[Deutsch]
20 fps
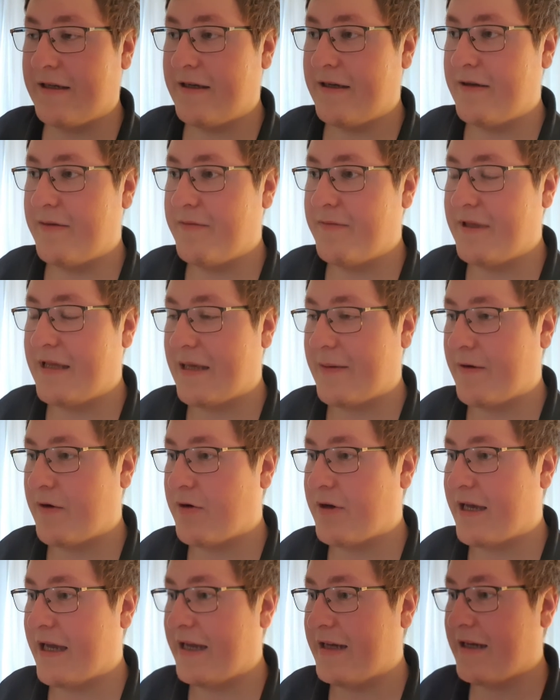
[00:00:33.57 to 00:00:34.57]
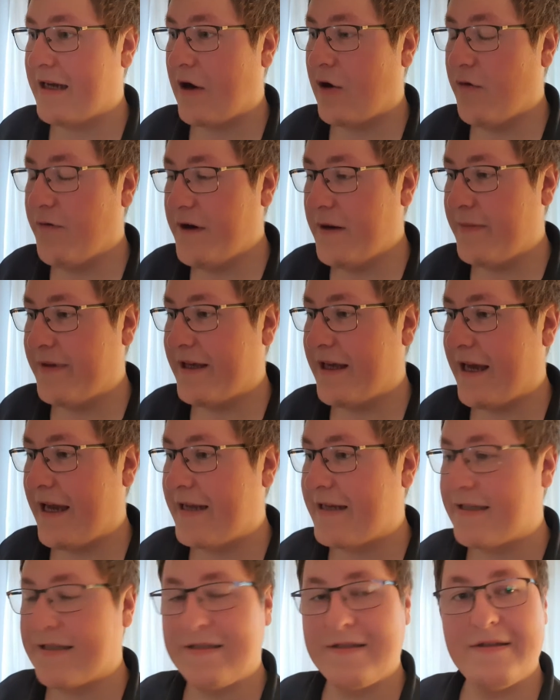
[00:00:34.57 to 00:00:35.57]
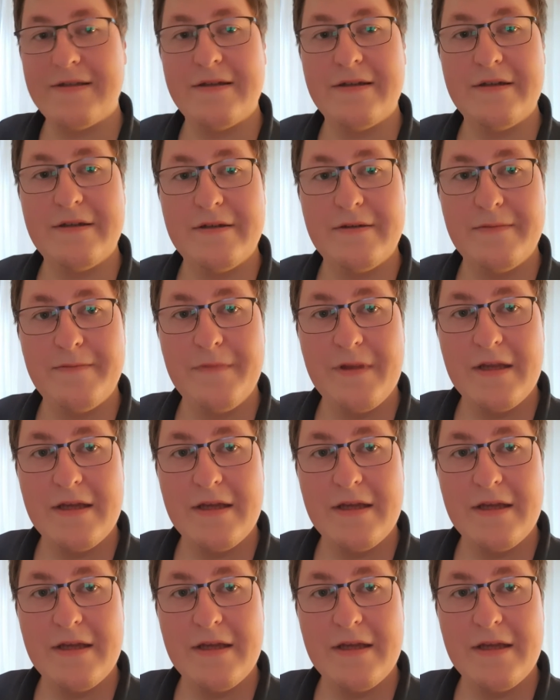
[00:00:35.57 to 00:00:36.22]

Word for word: Ähm, ich habe auch kein Aufnahmegerät, das äh,